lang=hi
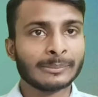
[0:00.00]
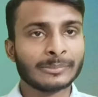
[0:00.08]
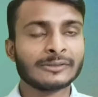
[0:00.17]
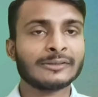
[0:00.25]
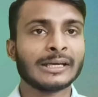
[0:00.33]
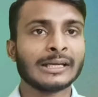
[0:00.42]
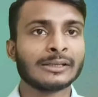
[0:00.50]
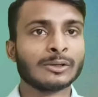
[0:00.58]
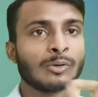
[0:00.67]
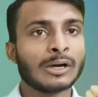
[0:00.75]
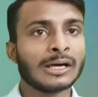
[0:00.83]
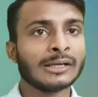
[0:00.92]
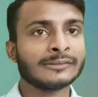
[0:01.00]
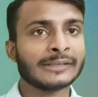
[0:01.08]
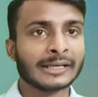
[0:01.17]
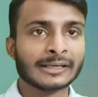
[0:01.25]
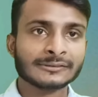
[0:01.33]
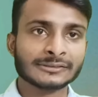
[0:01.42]
एनपीसीएल के वहां
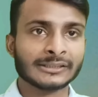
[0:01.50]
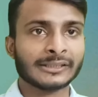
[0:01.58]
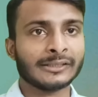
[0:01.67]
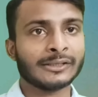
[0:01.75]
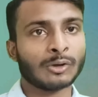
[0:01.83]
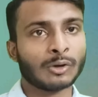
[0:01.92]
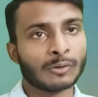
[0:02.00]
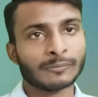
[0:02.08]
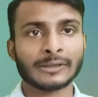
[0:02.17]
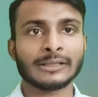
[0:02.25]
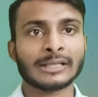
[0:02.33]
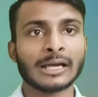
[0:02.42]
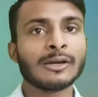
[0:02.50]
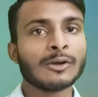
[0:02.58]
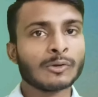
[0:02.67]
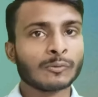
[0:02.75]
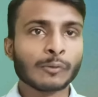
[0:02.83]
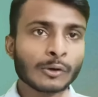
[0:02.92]
सेकंड सैटरडे ऑफ रहता है
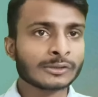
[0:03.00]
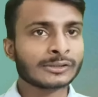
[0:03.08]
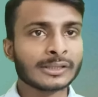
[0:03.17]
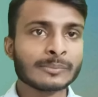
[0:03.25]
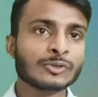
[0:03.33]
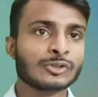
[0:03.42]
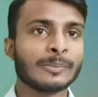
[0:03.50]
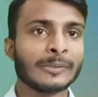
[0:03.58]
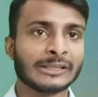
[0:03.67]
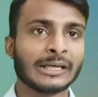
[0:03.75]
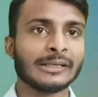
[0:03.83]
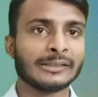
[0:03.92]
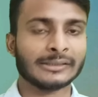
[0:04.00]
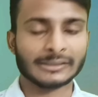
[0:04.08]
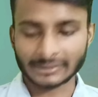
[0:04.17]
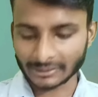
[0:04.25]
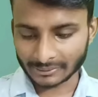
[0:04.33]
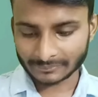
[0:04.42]
फोर्थ की मुझे पता नहीं
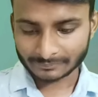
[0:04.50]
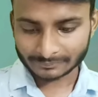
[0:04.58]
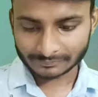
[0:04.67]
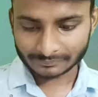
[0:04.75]
है ठीक है